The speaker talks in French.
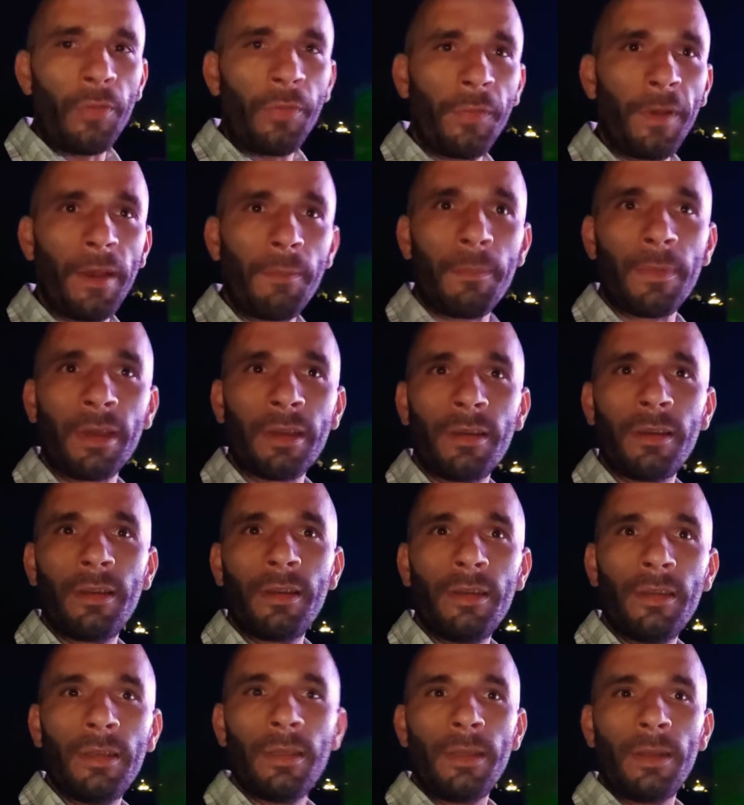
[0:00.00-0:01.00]
ou femme,
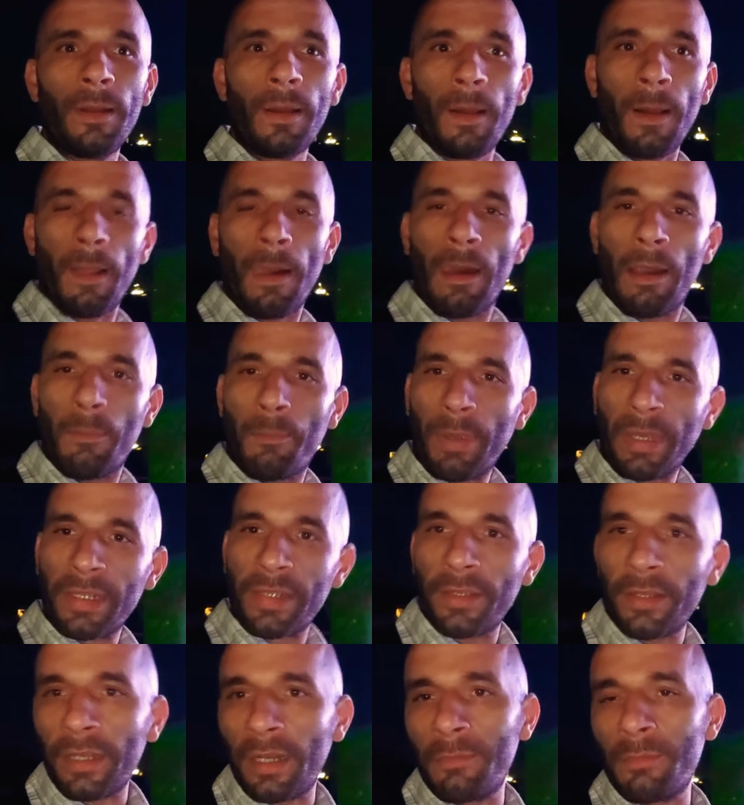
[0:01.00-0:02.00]

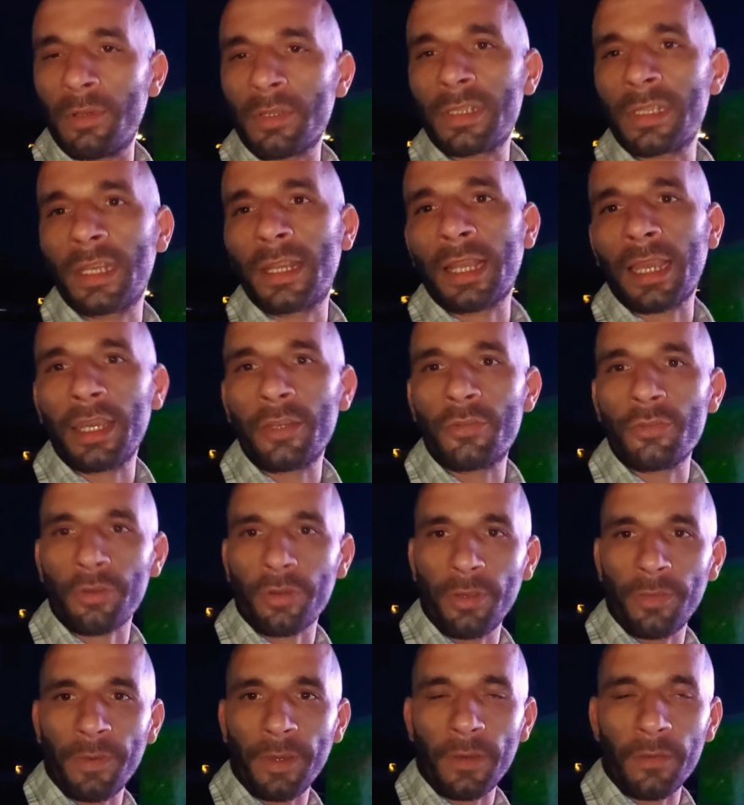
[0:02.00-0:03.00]
Personnellement, c'est très dur
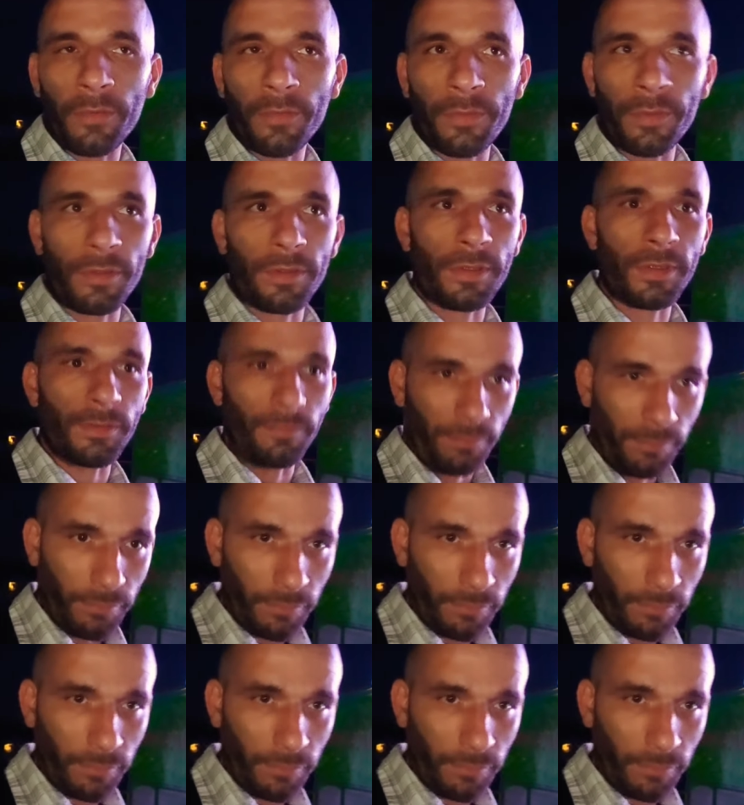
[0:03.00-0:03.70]
de faire confiance.